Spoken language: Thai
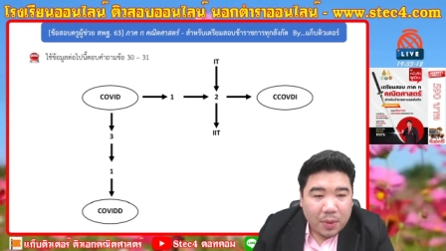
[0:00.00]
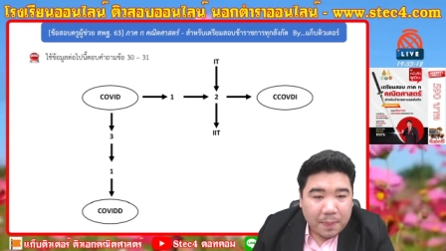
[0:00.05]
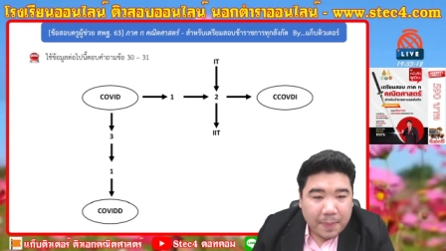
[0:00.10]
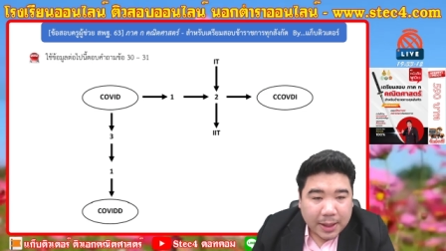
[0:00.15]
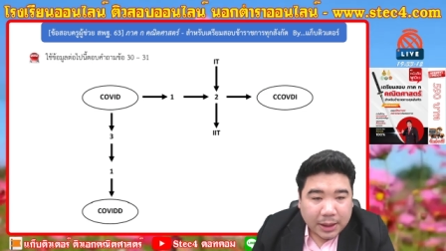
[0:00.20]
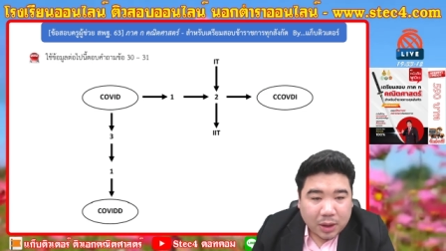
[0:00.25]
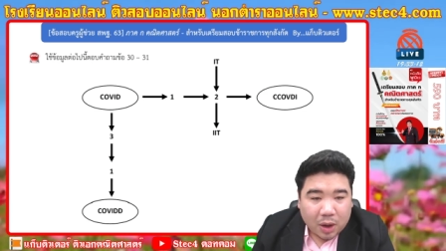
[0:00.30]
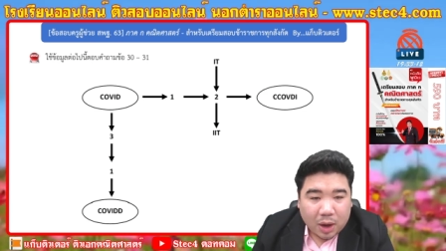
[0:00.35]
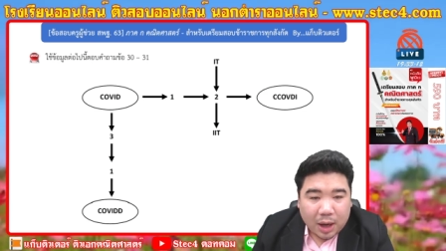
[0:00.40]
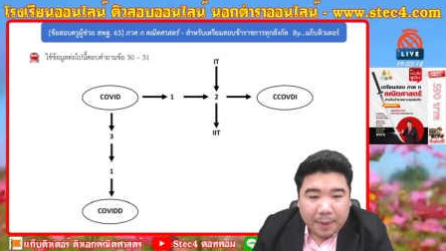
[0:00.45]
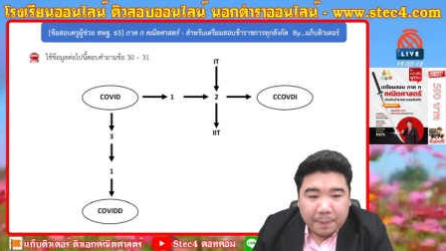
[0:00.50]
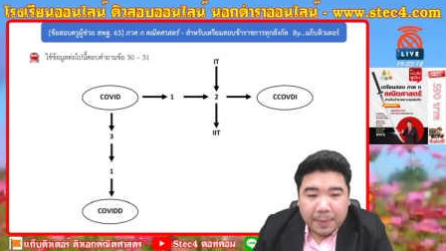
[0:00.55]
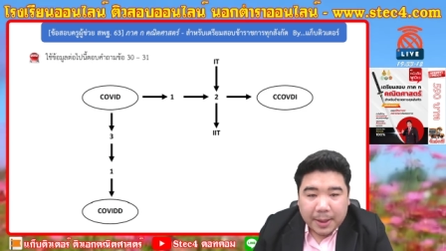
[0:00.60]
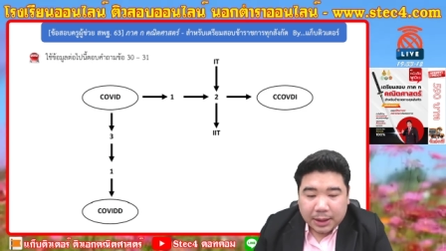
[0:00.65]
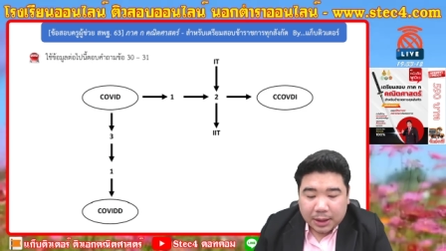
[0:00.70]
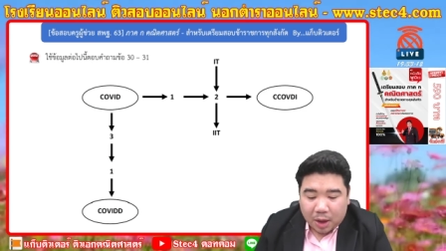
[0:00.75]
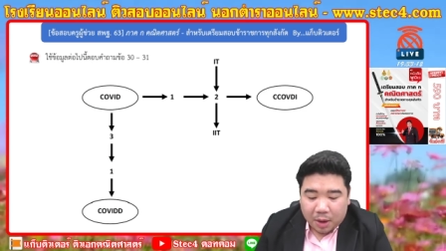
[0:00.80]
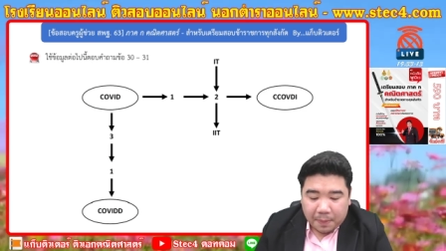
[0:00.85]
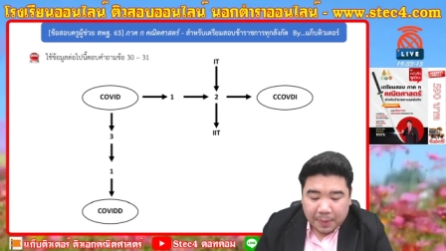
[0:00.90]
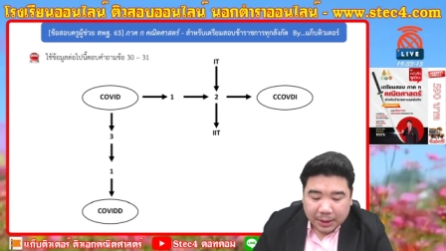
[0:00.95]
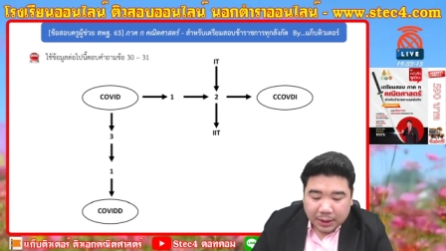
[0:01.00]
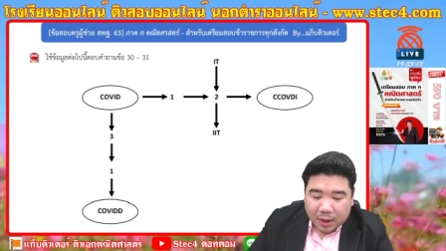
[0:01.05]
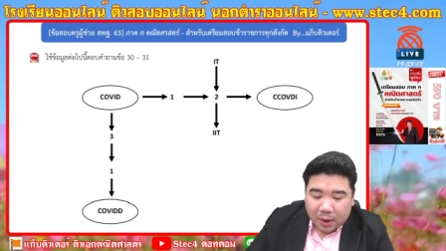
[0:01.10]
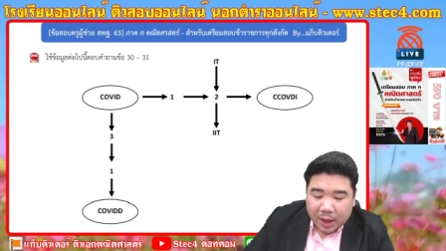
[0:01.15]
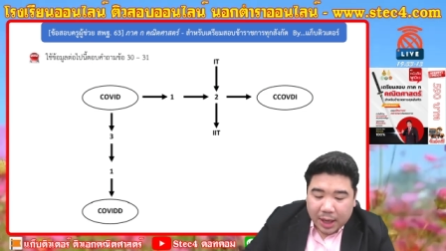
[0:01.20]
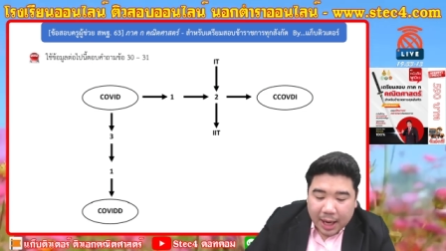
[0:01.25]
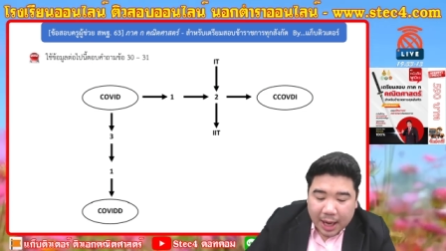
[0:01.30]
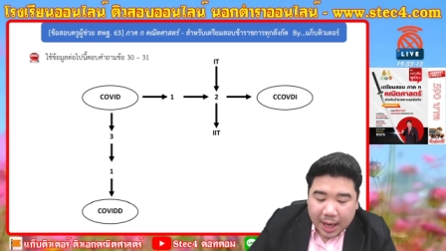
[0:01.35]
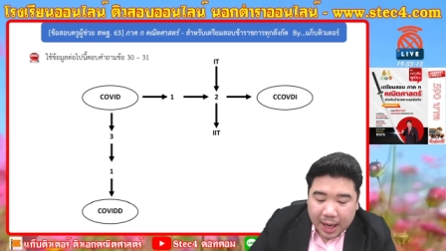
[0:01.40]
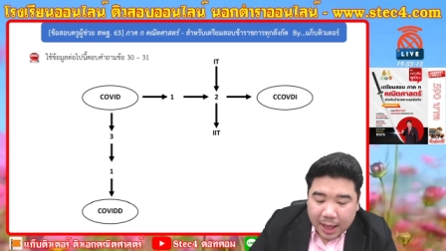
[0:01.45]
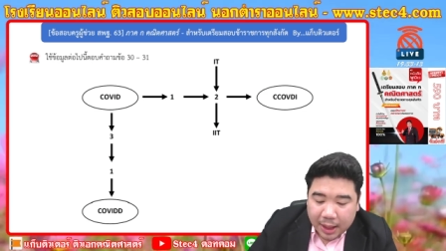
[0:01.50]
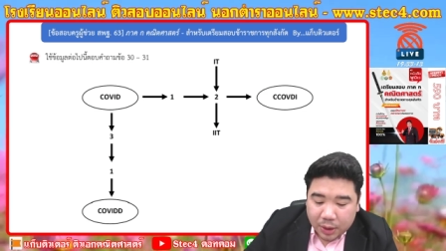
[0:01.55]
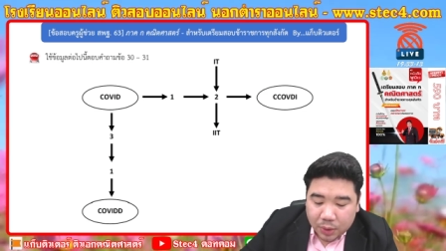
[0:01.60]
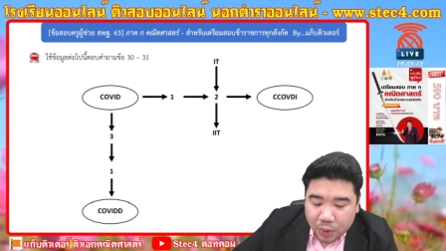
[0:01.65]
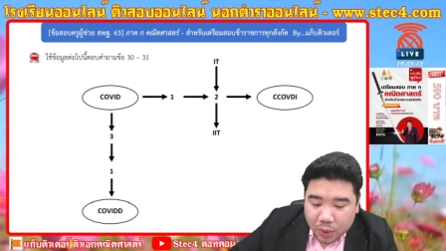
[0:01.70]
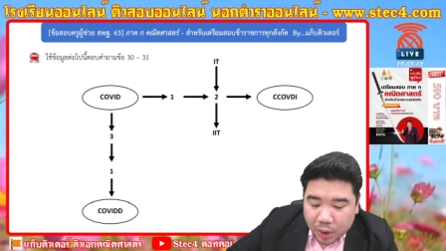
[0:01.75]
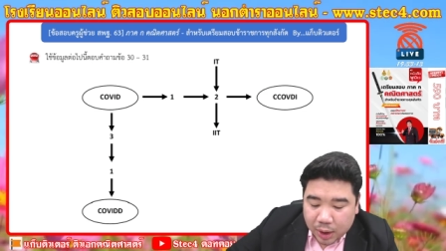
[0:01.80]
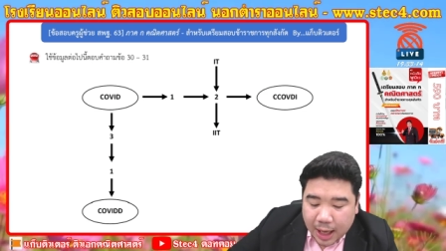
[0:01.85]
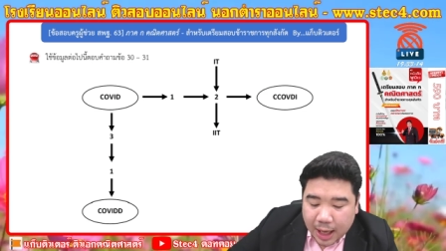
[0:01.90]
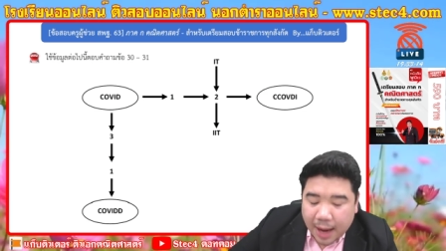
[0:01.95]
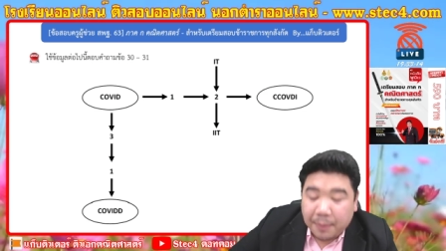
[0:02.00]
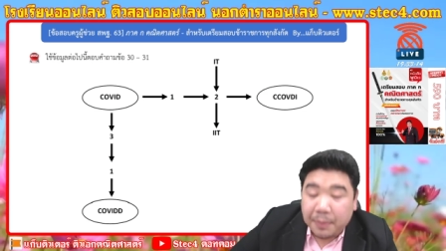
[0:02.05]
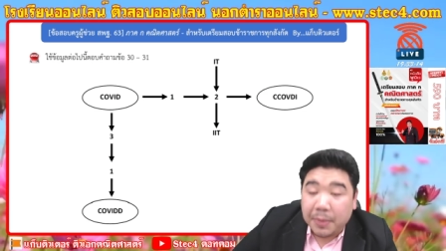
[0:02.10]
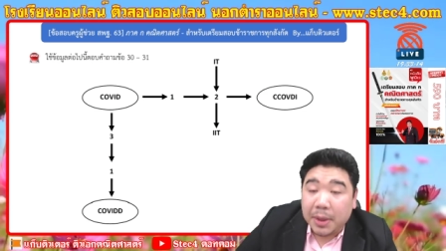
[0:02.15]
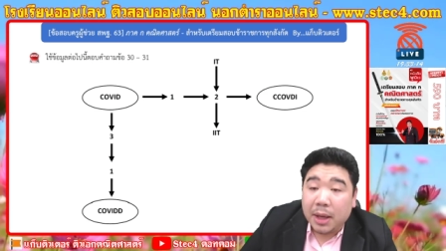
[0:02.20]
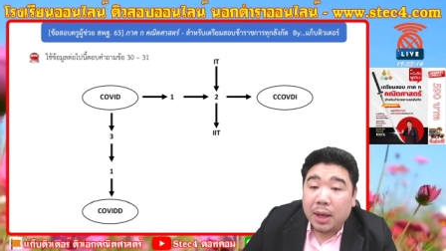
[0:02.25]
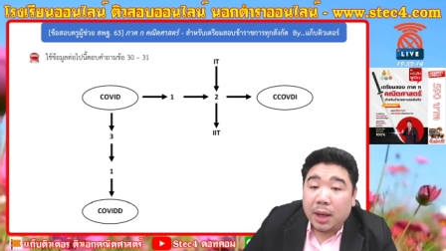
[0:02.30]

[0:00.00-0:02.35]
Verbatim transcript: ไปต่อครับ ไปต่อไปต่อนะทุกคนครับ